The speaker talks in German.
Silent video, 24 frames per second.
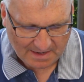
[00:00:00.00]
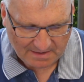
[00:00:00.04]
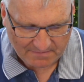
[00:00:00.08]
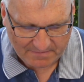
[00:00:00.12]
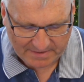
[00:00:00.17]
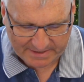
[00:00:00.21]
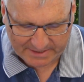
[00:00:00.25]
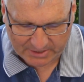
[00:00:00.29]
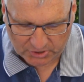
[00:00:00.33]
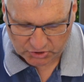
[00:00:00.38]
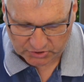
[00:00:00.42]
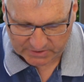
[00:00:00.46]

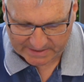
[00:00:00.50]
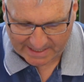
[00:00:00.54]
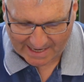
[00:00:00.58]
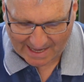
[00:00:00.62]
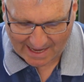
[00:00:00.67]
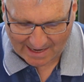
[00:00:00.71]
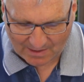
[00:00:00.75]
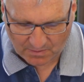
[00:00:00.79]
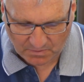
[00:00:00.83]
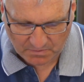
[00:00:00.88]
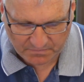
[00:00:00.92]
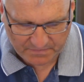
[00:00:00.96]
welche
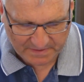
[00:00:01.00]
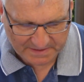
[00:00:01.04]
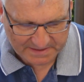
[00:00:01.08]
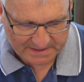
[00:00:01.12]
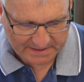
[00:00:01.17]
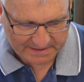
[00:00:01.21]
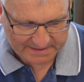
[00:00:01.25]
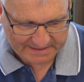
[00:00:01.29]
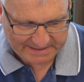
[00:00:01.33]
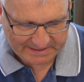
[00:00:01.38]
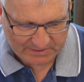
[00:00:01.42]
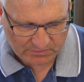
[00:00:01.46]
Stärke und
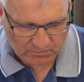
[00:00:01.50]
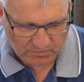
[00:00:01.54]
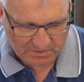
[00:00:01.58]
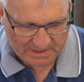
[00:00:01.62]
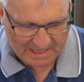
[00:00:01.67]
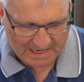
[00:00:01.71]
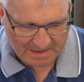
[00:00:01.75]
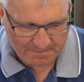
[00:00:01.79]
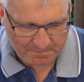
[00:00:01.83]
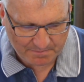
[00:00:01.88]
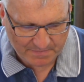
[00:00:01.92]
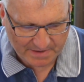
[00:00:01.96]
welche Richtung
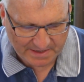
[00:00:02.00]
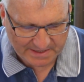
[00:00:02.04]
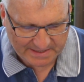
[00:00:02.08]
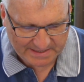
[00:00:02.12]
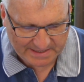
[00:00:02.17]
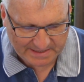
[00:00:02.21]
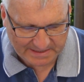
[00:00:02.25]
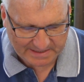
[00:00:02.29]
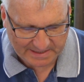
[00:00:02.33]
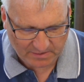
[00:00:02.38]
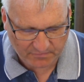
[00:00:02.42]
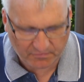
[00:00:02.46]
geben mir
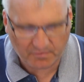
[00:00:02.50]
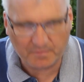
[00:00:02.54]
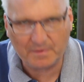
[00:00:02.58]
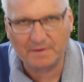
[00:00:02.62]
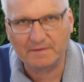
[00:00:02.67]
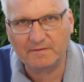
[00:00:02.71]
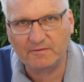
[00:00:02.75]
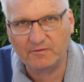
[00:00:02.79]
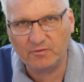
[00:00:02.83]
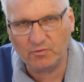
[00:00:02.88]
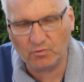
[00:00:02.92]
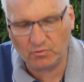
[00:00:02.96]
hier die
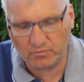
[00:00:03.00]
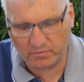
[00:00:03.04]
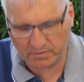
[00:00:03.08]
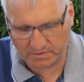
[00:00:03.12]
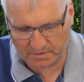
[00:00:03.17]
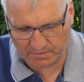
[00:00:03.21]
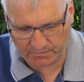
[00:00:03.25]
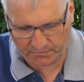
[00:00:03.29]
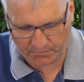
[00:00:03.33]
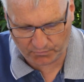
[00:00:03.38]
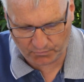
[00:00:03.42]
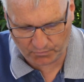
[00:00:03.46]
Informationen und
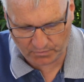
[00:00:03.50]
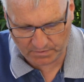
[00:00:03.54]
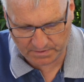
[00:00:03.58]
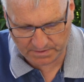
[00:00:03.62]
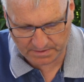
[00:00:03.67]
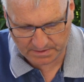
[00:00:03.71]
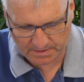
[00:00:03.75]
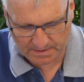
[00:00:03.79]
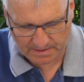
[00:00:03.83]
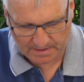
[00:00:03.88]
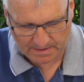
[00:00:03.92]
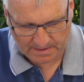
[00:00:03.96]

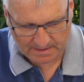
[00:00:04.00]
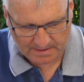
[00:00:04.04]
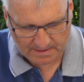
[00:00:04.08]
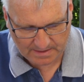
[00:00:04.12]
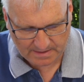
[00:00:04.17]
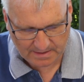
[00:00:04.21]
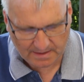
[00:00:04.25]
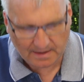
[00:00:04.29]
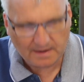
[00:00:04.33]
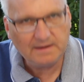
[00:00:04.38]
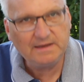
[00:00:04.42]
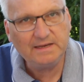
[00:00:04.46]
Gefühle,
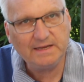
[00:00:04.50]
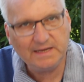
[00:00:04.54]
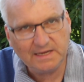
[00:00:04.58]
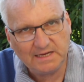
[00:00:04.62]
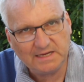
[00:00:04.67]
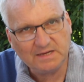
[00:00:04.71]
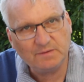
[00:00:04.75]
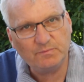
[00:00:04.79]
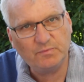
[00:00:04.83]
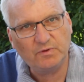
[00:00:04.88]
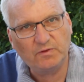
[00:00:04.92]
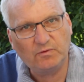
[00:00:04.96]
die
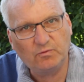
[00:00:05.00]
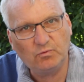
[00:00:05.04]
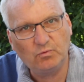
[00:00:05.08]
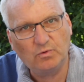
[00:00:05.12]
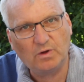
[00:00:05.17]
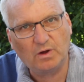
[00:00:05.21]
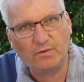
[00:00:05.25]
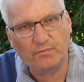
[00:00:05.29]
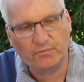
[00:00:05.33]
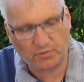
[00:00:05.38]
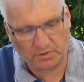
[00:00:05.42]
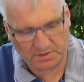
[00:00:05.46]
ich in Bezug
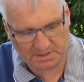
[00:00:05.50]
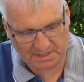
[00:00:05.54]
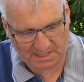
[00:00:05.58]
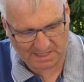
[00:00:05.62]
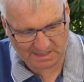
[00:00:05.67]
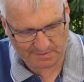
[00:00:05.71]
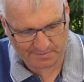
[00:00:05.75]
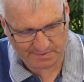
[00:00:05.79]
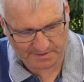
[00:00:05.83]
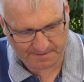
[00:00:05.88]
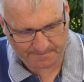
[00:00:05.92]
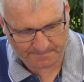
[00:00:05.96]
auf Gott
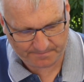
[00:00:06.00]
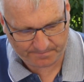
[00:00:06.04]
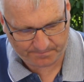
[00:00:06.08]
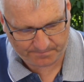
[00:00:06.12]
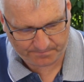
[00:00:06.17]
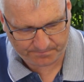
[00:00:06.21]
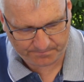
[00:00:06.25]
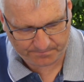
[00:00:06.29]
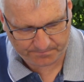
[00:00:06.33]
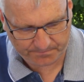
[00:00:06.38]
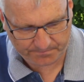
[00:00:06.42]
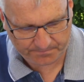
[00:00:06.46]
habe?
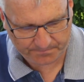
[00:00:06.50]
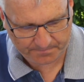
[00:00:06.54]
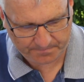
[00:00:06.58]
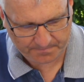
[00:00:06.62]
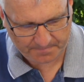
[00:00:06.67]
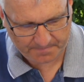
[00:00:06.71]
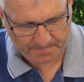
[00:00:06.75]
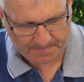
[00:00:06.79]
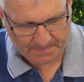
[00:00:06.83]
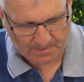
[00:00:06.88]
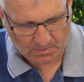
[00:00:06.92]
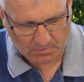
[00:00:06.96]

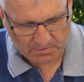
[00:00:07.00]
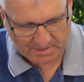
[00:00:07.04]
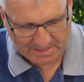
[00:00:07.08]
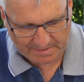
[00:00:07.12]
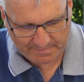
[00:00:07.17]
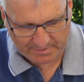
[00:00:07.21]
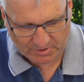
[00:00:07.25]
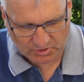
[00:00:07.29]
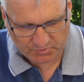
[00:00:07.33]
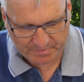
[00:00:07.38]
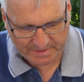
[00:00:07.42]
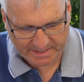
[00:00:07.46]
Und
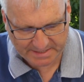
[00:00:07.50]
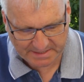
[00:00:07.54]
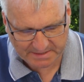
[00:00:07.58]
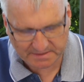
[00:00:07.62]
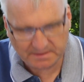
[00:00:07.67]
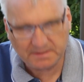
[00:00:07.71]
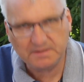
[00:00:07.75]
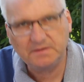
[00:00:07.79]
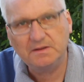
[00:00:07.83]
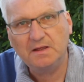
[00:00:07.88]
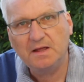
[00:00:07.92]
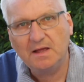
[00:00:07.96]

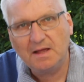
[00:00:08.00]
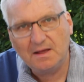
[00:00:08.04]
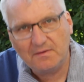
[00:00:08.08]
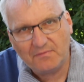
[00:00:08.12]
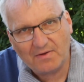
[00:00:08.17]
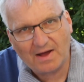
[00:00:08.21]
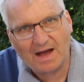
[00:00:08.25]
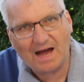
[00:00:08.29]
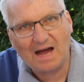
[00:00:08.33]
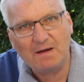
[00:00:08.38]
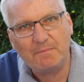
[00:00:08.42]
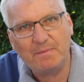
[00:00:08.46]
dementsprechend
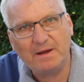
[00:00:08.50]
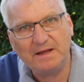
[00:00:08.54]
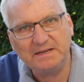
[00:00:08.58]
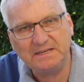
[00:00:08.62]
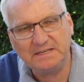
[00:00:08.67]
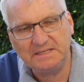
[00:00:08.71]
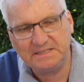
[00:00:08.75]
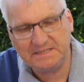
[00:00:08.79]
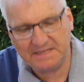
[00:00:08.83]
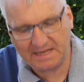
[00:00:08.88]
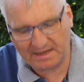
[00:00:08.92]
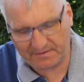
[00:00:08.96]

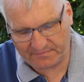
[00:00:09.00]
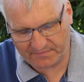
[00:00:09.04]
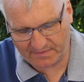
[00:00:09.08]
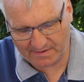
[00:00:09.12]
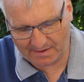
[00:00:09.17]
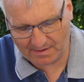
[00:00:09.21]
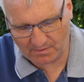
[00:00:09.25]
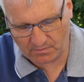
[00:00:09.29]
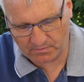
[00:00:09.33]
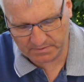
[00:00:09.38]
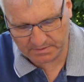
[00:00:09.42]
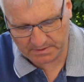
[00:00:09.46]
verarbeite ich die
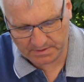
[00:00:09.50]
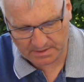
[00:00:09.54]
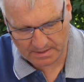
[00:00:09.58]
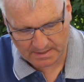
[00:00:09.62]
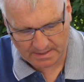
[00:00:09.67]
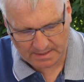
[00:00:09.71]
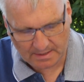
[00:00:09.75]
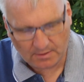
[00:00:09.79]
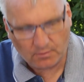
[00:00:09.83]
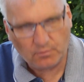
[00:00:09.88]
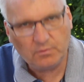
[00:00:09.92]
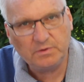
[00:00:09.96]
Erfahrungen
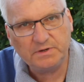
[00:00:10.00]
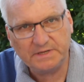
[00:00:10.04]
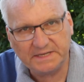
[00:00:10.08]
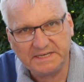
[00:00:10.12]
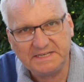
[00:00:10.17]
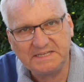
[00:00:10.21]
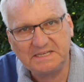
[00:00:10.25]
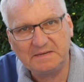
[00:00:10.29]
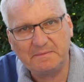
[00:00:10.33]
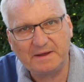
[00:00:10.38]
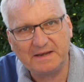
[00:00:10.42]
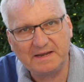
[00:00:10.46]
und
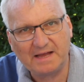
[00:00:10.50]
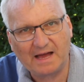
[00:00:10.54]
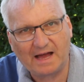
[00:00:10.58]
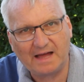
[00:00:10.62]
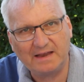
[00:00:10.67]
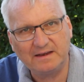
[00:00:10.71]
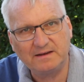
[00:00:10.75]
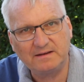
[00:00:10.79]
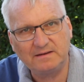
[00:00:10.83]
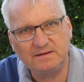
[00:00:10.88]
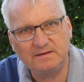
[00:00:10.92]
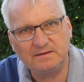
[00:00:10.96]
richte mein
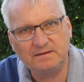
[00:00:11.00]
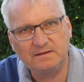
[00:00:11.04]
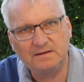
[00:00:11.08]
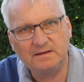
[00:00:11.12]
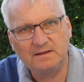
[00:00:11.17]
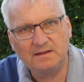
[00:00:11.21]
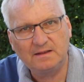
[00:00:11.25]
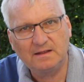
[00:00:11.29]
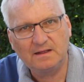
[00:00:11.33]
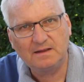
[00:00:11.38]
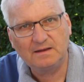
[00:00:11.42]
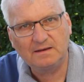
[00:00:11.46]
Handeln
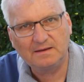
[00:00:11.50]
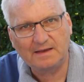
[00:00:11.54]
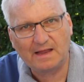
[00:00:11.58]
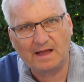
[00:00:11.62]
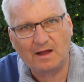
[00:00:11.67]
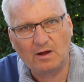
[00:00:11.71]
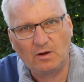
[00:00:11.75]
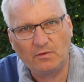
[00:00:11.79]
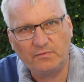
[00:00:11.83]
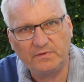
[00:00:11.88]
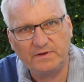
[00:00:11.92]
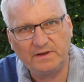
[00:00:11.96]

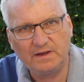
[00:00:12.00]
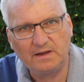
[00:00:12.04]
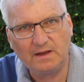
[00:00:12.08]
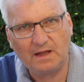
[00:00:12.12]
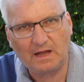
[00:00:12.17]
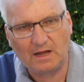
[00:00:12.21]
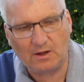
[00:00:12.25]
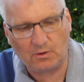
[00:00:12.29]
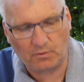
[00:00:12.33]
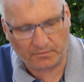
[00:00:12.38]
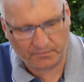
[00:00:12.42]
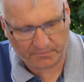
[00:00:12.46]
daraufhin
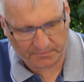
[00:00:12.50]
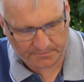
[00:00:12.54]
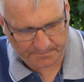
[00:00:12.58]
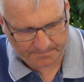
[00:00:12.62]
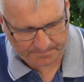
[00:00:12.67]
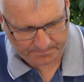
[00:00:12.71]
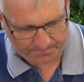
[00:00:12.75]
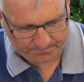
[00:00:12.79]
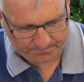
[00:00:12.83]
aus.